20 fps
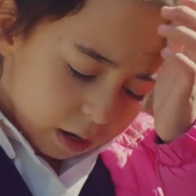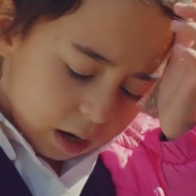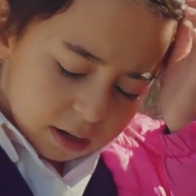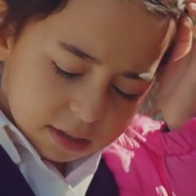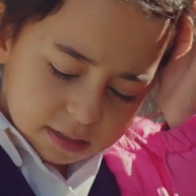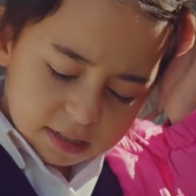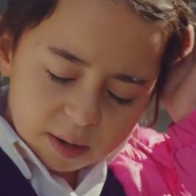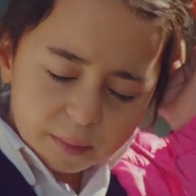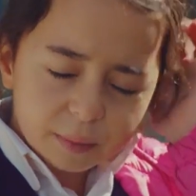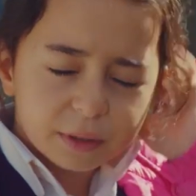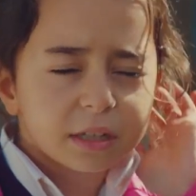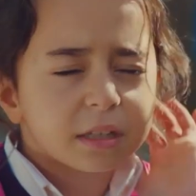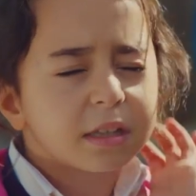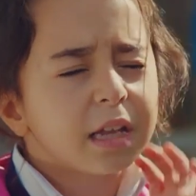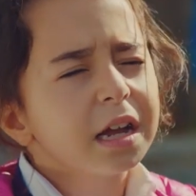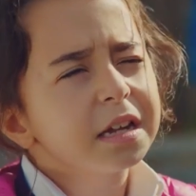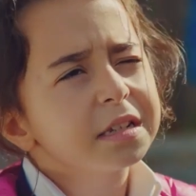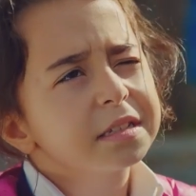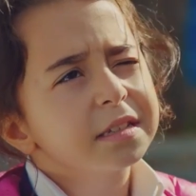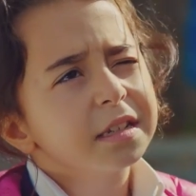Her zamanki
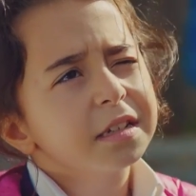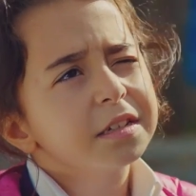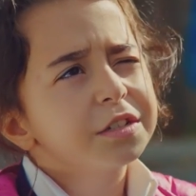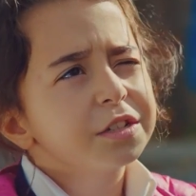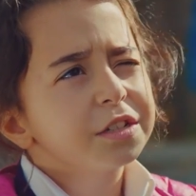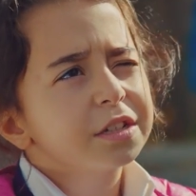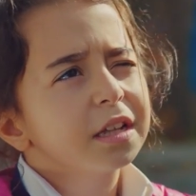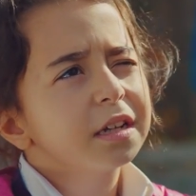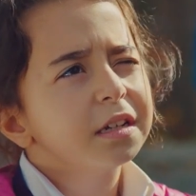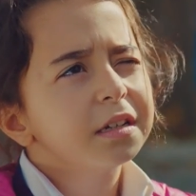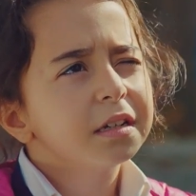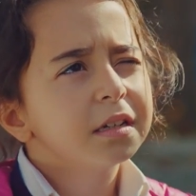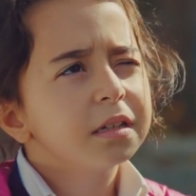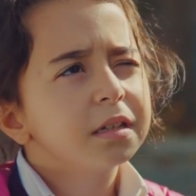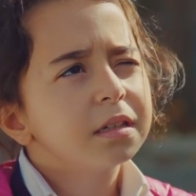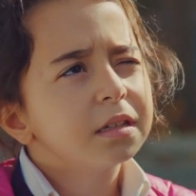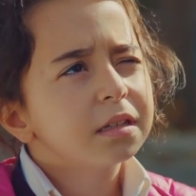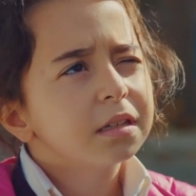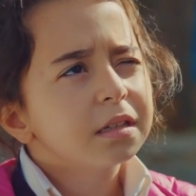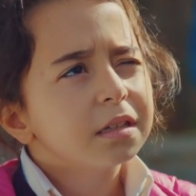dersler işte.
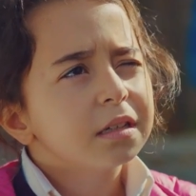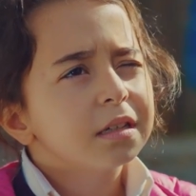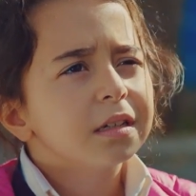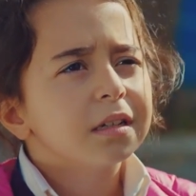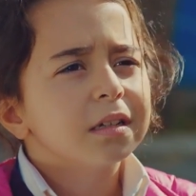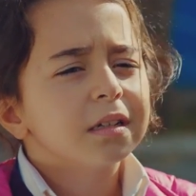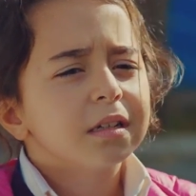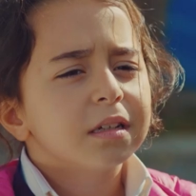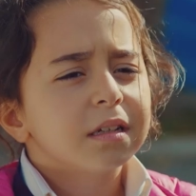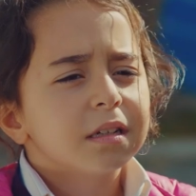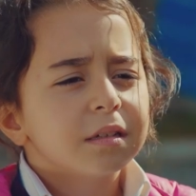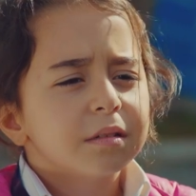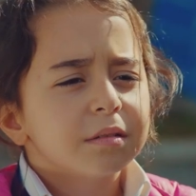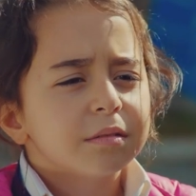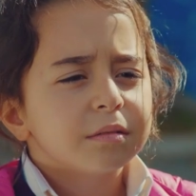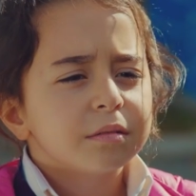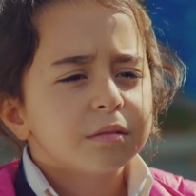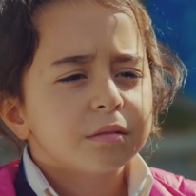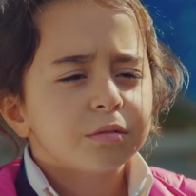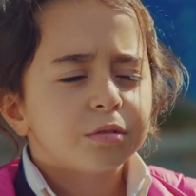Hmm.
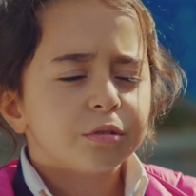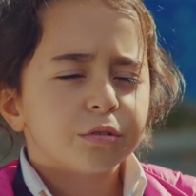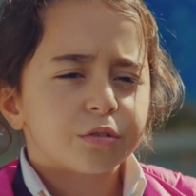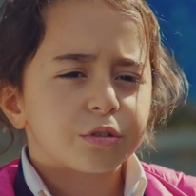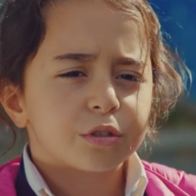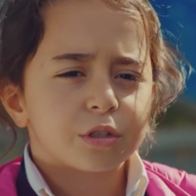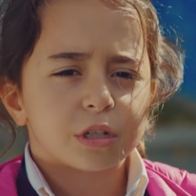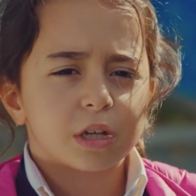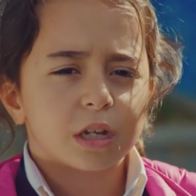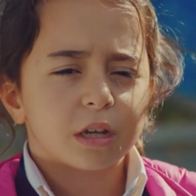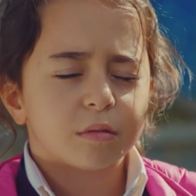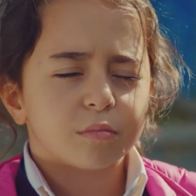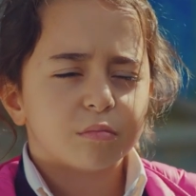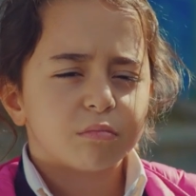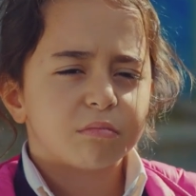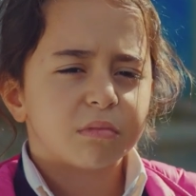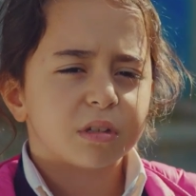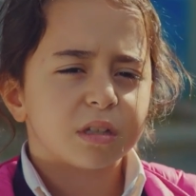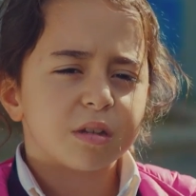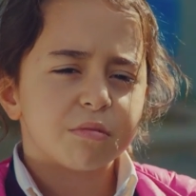Türkçe,
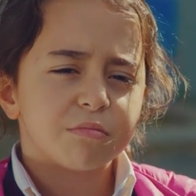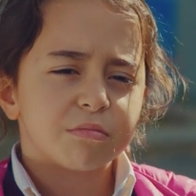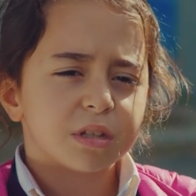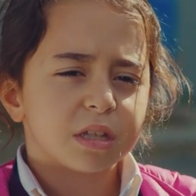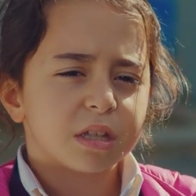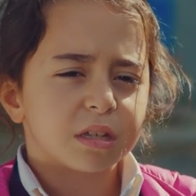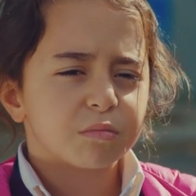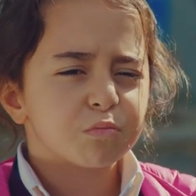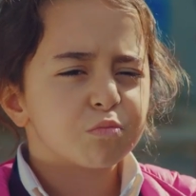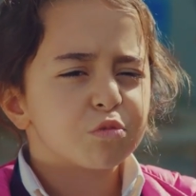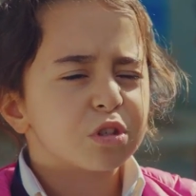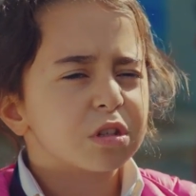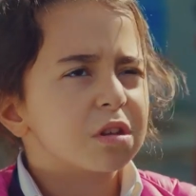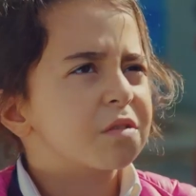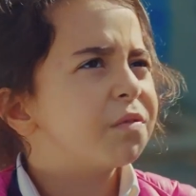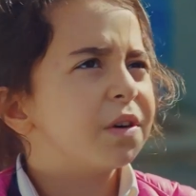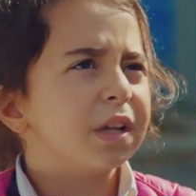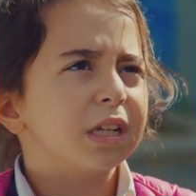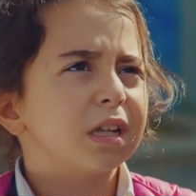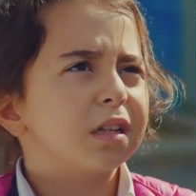matematik, müzik
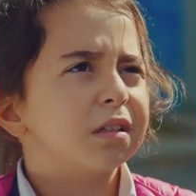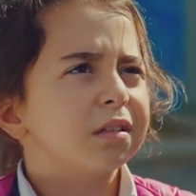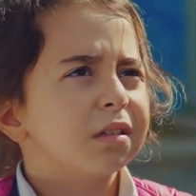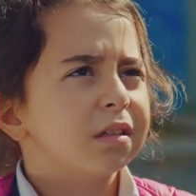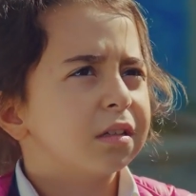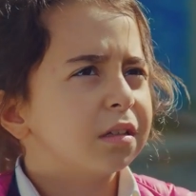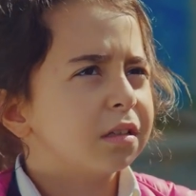falan.